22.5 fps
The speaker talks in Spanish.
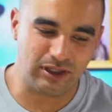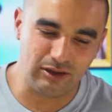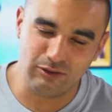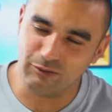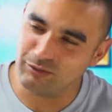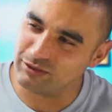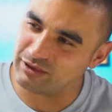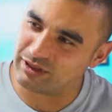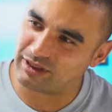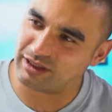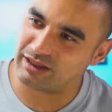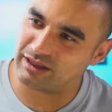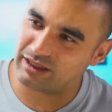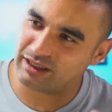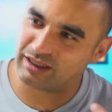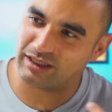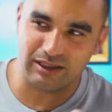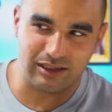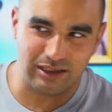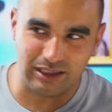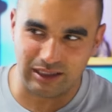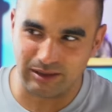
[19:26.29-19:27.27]
te nutres
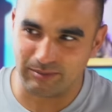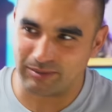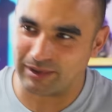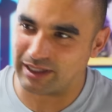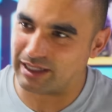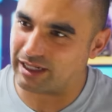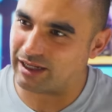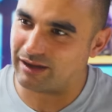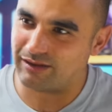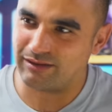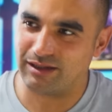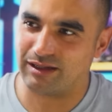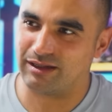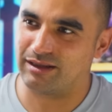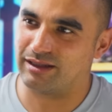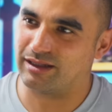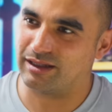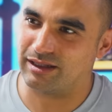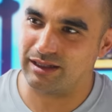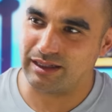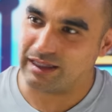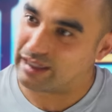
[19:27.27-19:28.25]
de, palabras?
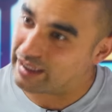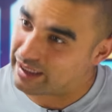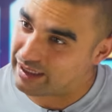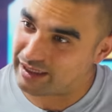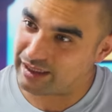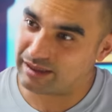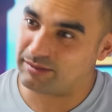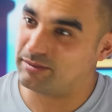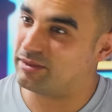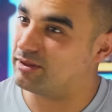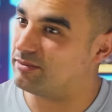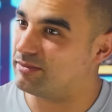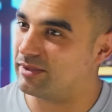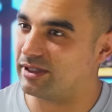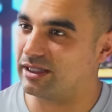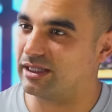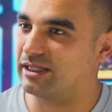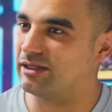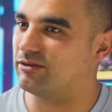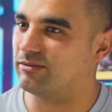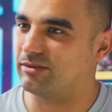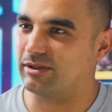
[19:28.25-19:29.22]
De, lees, me
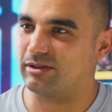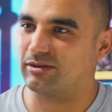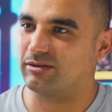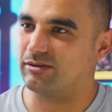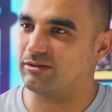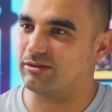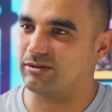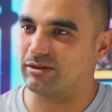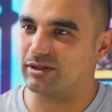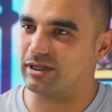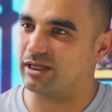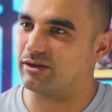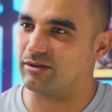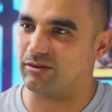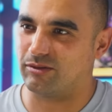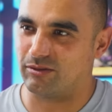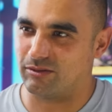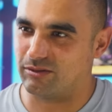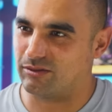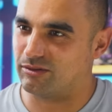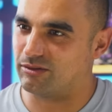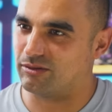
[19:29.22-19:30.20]
imagino, pero
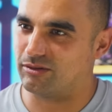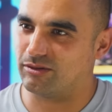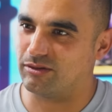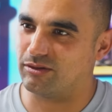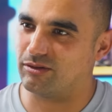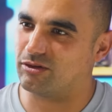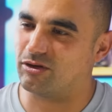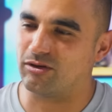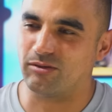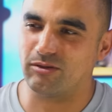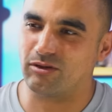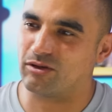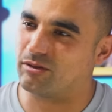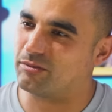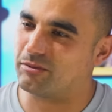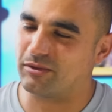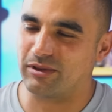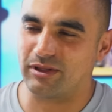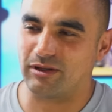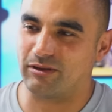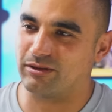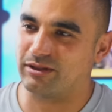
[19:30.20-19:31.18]

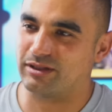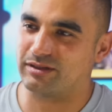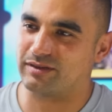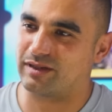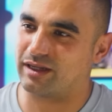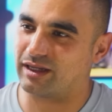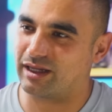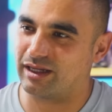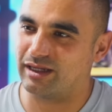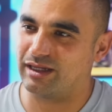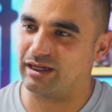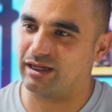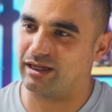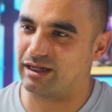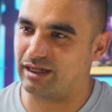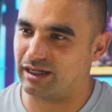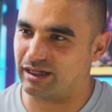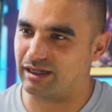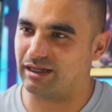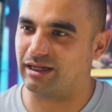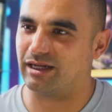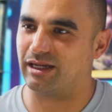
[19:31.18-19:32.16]
o, ¿de dónde sacáis
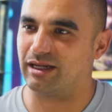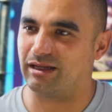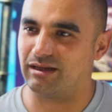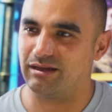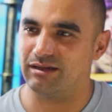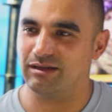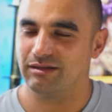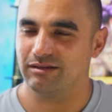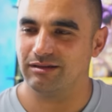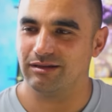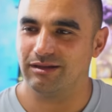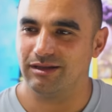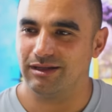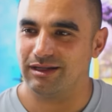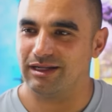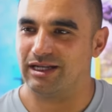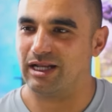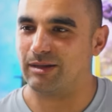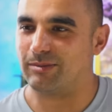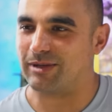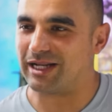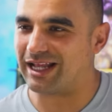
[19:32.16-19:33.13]

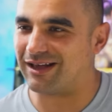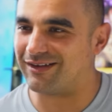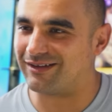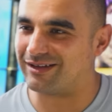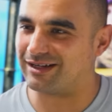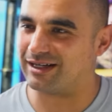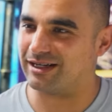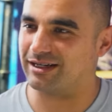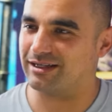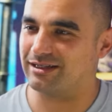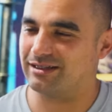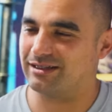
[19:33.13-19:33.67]
la, palabra?